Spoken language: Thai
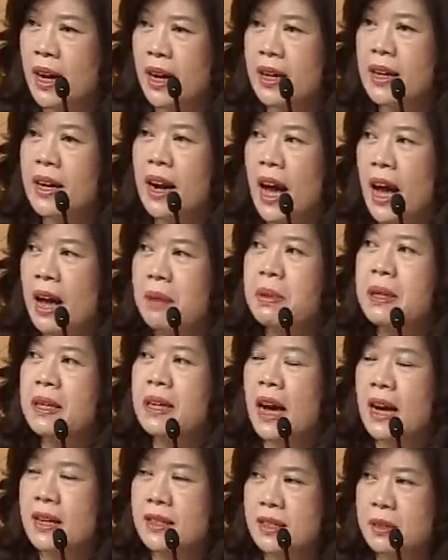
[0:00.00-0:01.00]
คล้ายๆเป็น
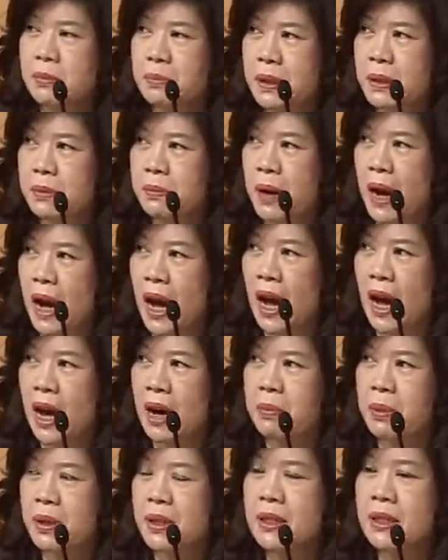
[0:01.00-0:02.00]
การสปลิตพา
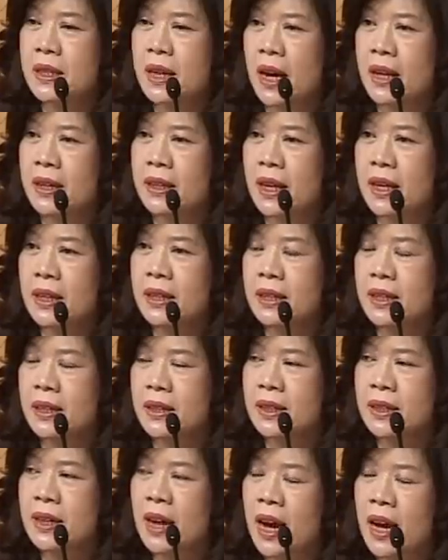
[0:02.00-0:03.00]
เพราะฉะนั้นถ้าเกิด
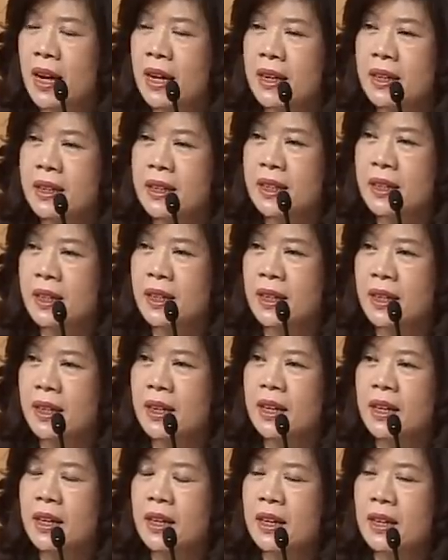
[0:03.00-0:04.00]
ใครที่
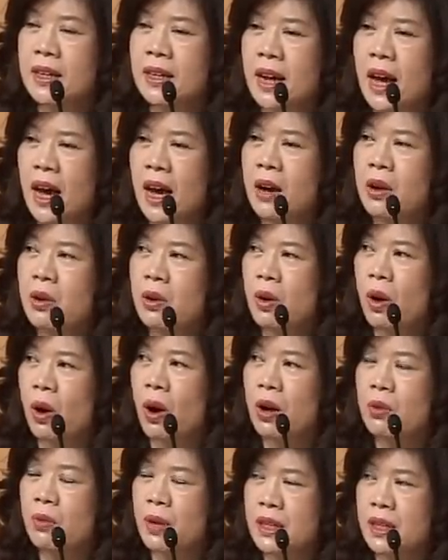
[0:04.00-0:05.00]
ณ
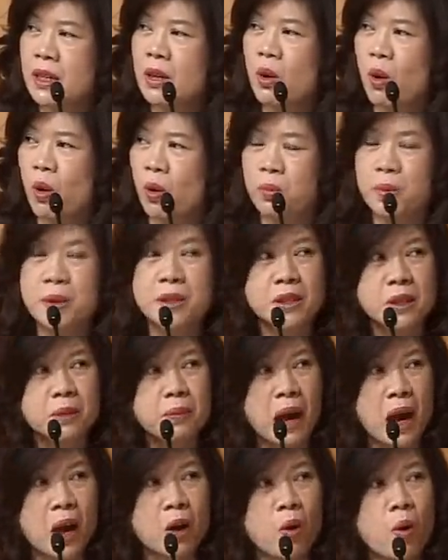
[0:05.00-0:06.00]
ก่อนวันที่6พฤษ
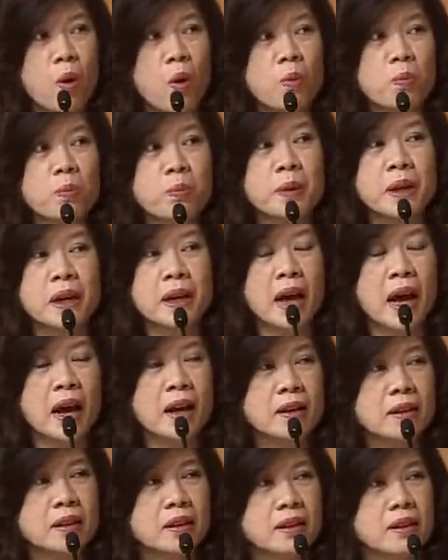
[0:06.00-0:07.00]
ภาคมนะคะ
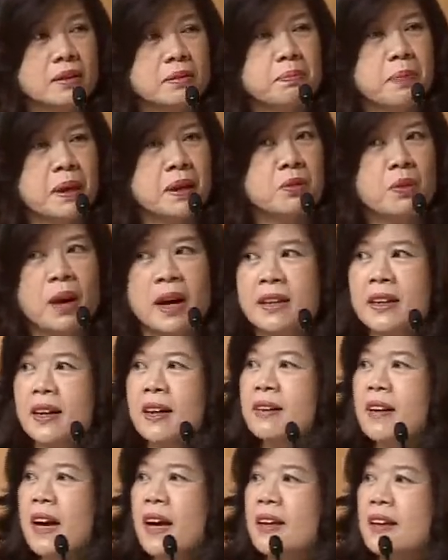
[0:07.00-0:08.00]
เป็นวัน
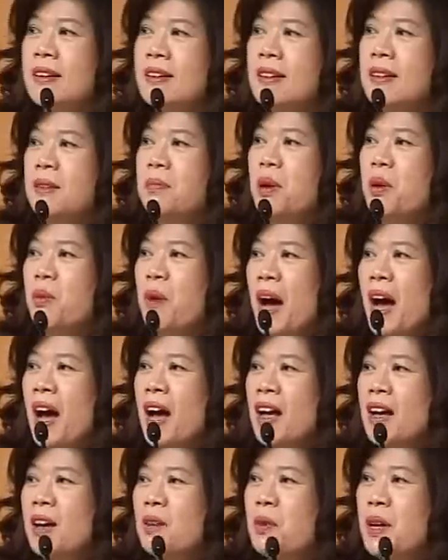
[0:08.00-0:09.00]
อะไรเอ่ยเพราะว่า
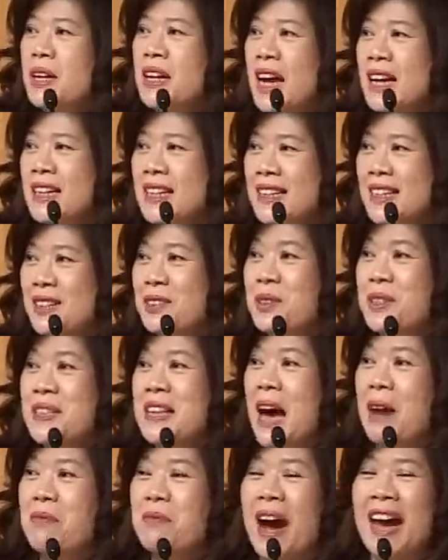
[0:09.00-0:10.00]
วันนั้นหยุด
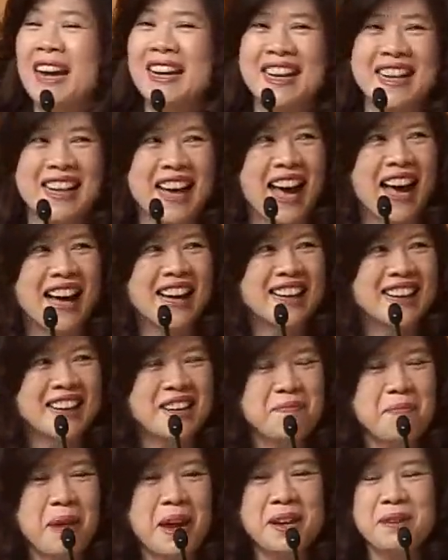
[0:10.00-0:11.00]
3วันนะคะ
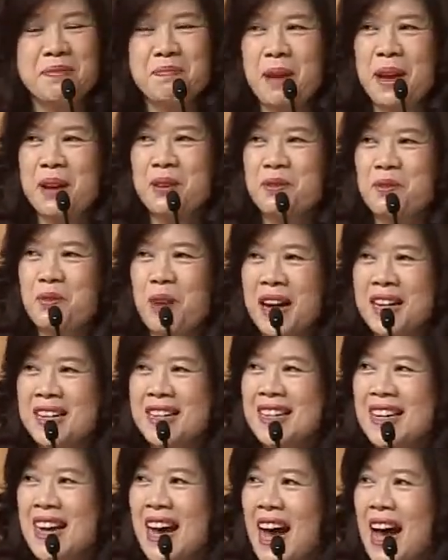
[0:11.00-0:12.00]
เป็นวัน
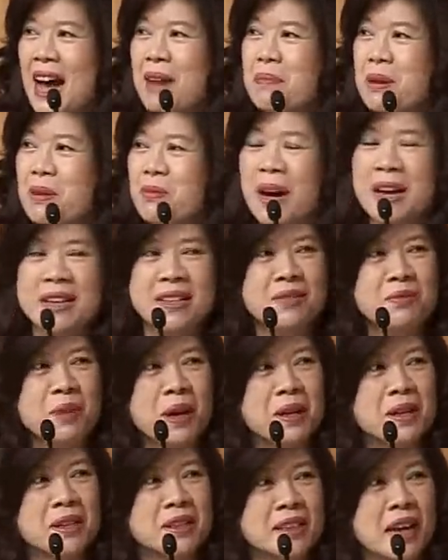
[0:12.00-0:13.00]
ที่5เป็น
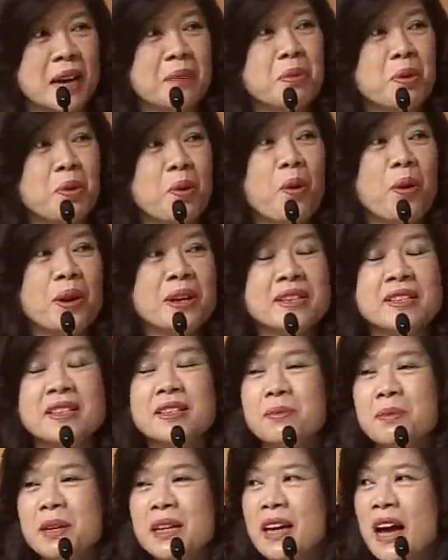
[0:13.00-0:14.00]
วันฉัตรมงคล
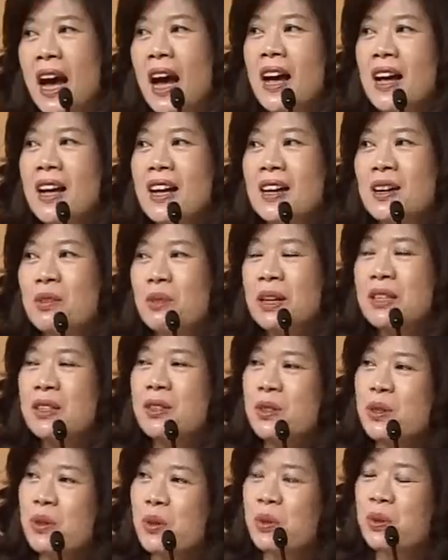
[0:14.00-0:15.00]
ใช่ไหมคะวัน
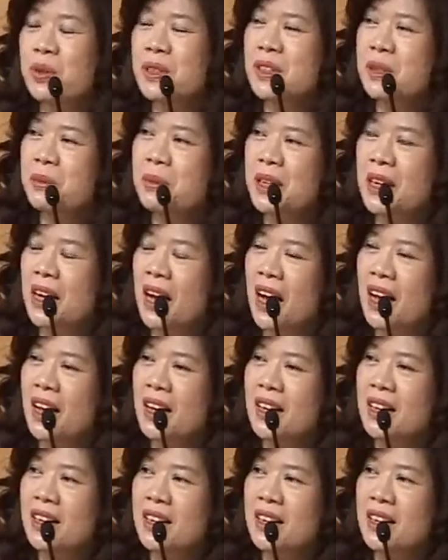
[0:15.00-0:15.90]
ศุกร์ใช่ไหมคะ